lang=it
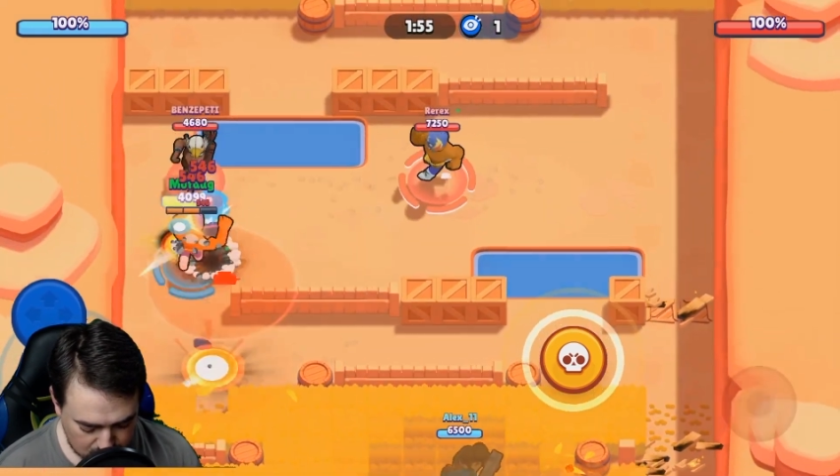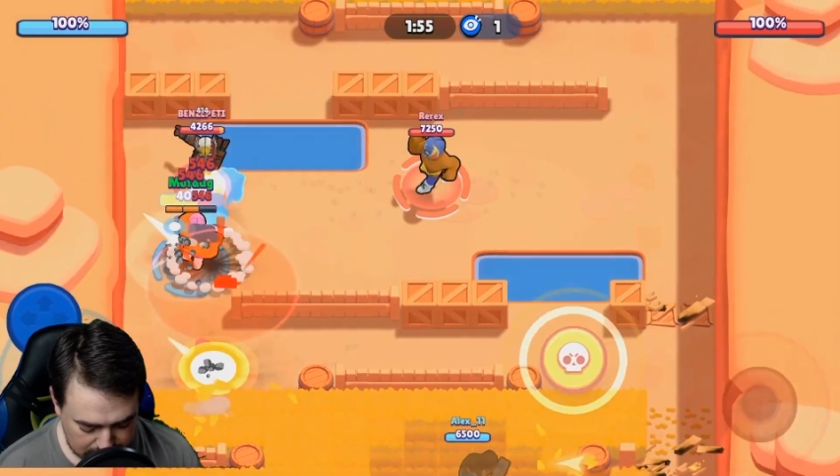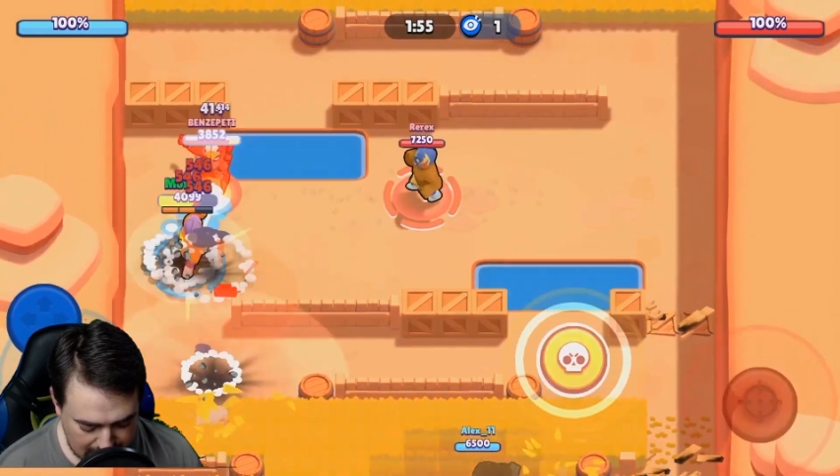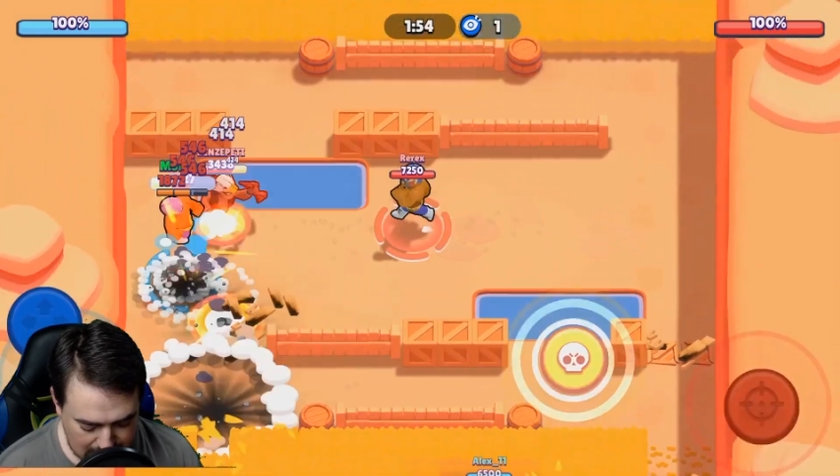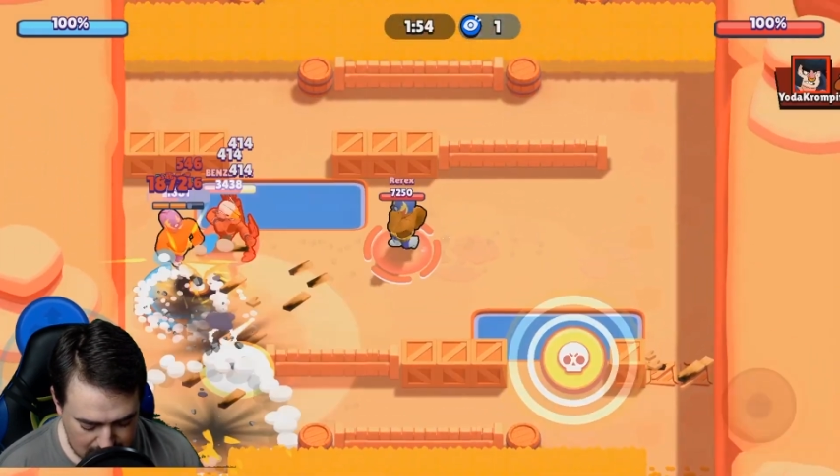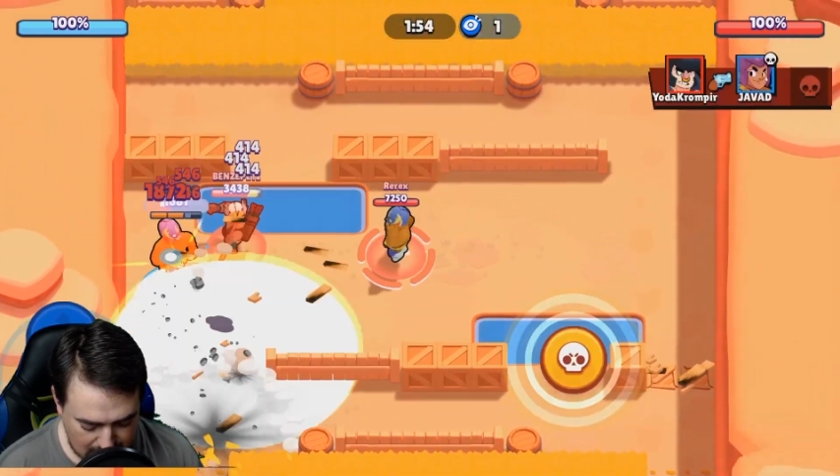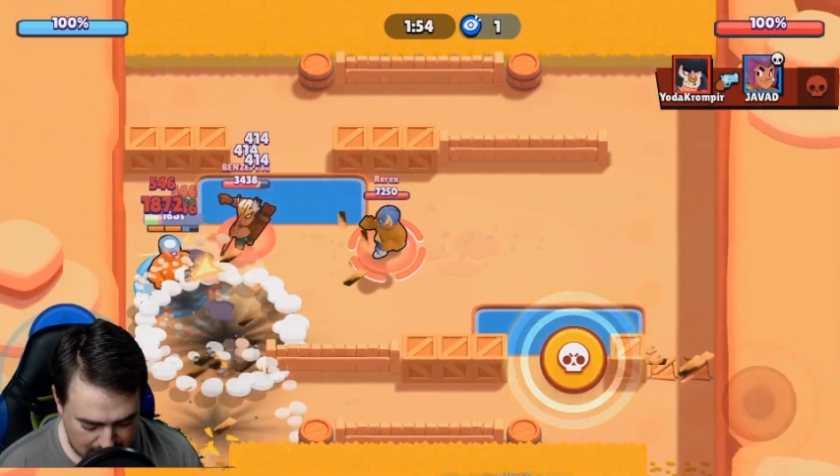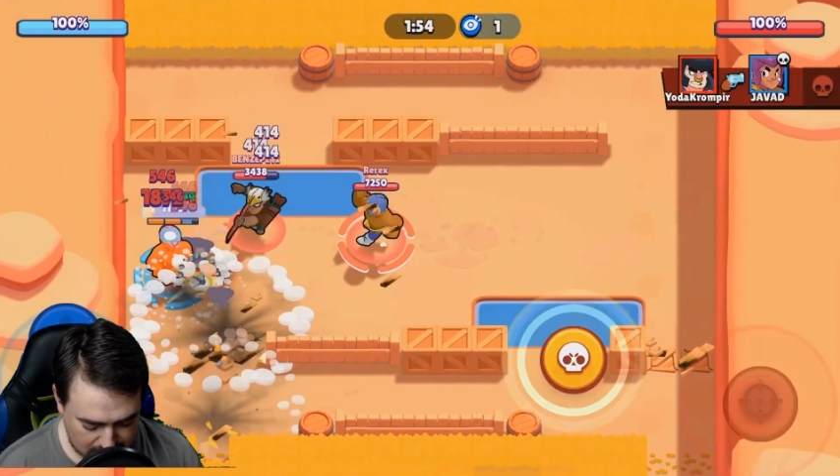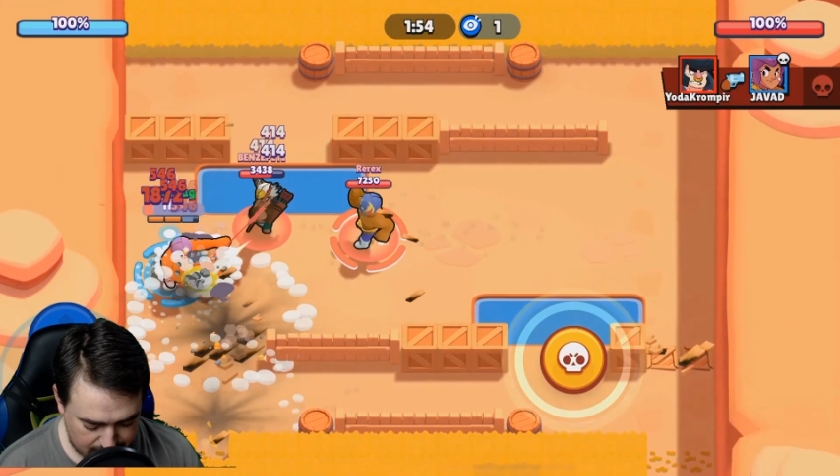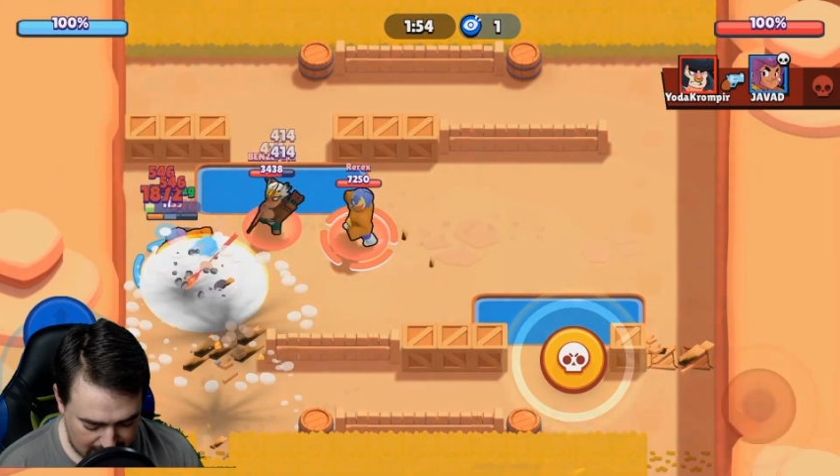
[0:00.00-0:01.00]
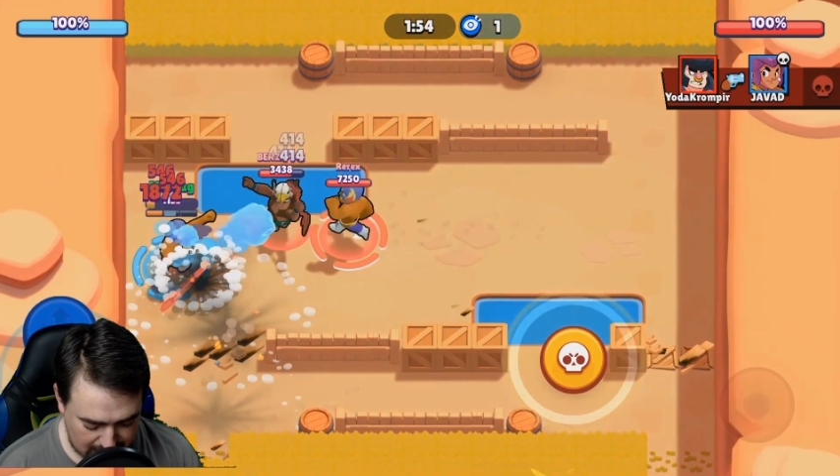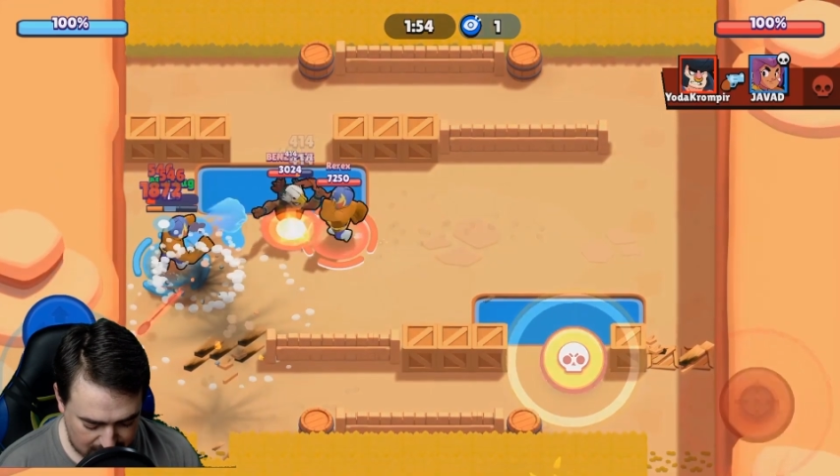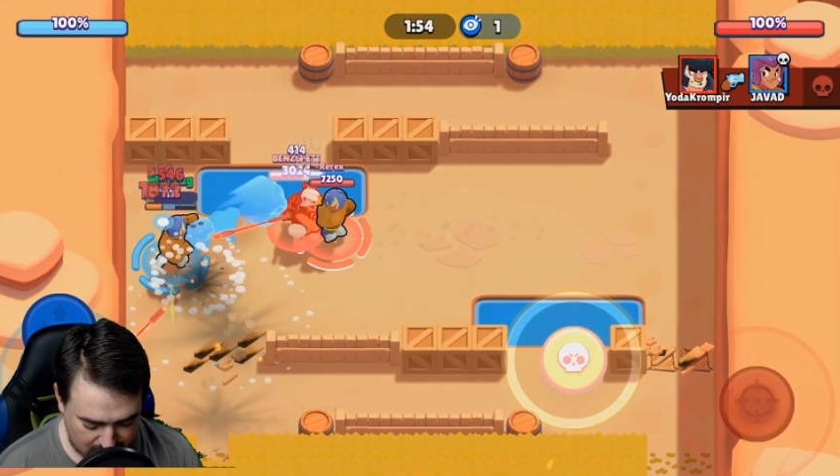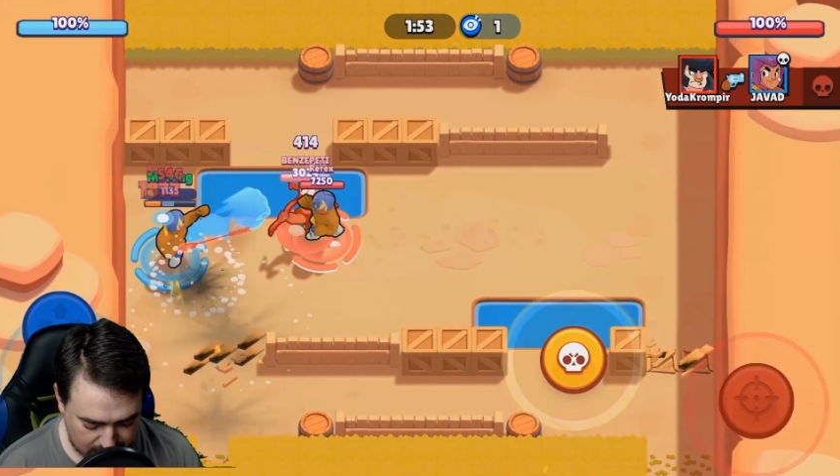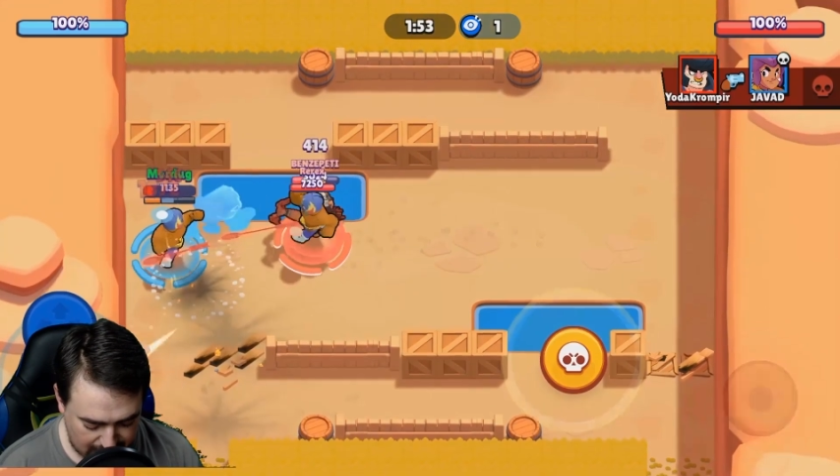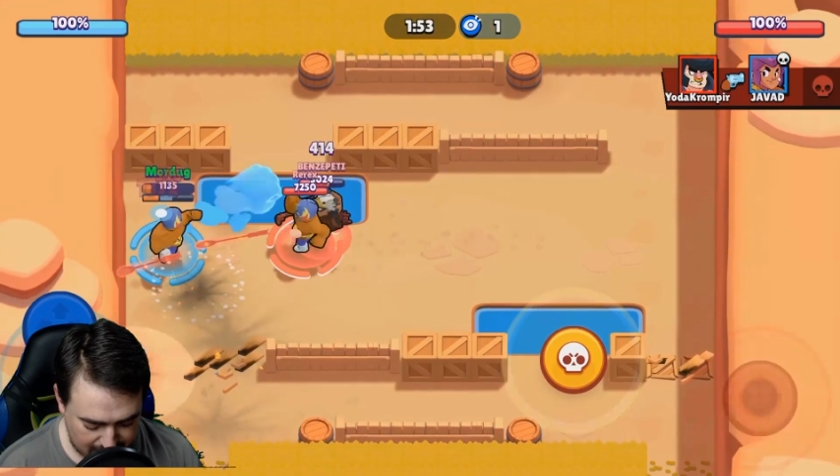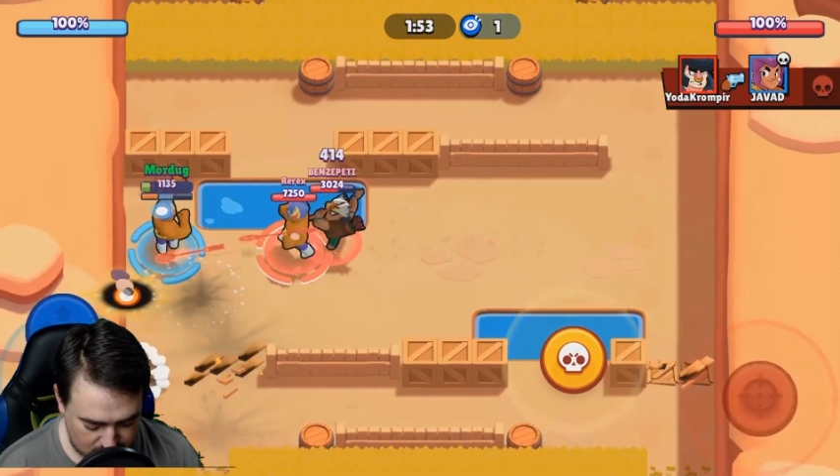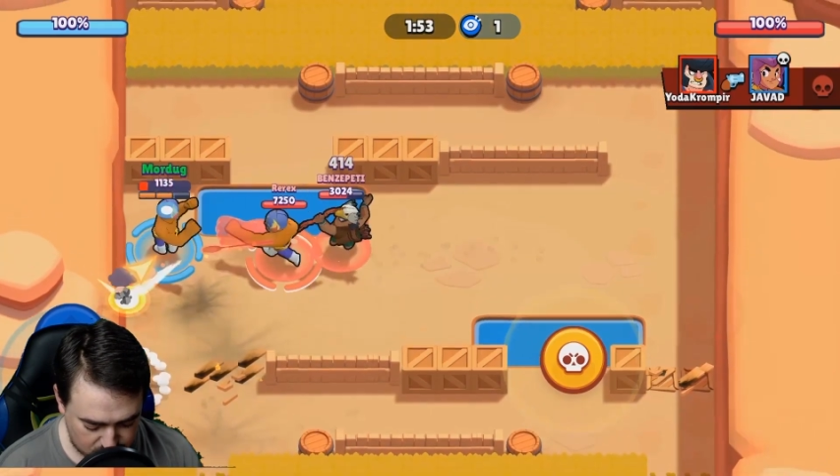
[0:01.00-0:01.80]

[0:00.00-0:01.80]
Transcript: Ok, eh, te pare che mi fregavi